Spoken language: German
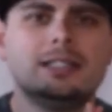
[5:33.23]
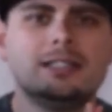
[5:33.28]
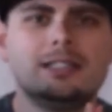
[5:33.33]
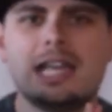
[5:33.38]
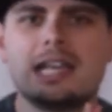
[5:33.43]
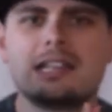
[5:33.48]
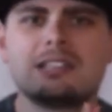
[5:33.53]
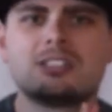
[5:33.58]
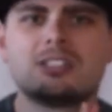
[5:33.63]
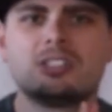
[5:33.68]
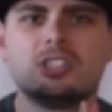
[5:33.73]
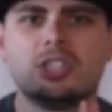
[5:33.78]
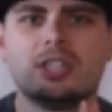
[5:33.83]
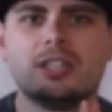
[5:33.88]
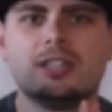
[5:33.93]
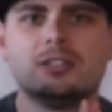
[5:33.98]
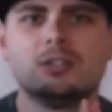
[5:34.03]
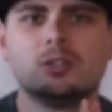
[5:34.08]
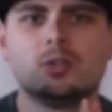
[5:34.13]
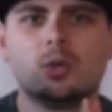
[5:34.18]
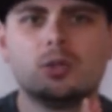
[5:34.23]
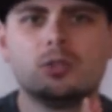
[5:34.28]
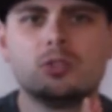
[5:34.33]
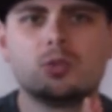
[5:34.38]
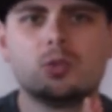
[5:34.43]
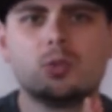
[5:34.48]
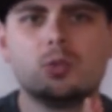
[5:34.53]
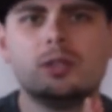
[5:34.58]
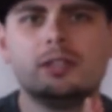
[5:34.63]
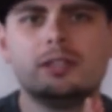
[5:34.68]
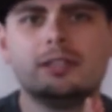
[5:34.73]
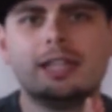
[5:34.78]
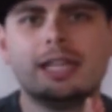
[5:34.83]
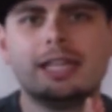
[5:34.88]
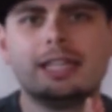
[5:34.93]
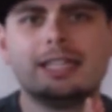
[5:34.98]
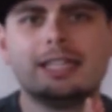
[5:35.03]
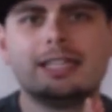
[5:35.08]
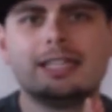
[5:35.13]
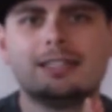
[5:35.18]
Next-Gen-Konsolen,
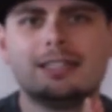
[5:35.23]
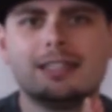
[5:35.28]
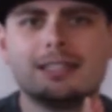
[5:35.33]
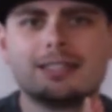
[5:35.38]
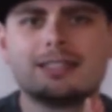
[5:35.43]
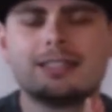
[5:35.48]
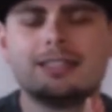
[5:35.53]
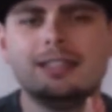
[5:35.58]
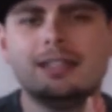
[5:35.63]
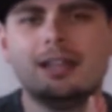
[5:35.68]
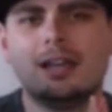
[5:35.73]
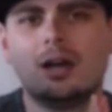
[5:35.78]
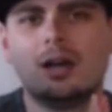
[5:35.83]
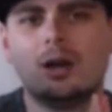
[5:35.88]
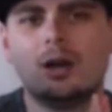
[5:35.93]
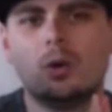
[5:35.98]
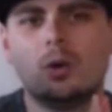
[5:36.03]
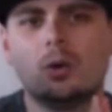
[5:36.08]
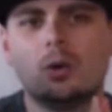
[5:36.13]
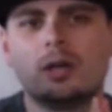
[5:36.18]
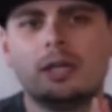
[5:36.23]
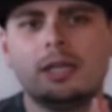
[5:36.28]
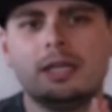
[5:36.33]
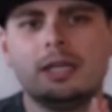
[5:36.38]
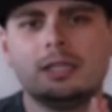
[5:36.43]
denke ich, dass hier auch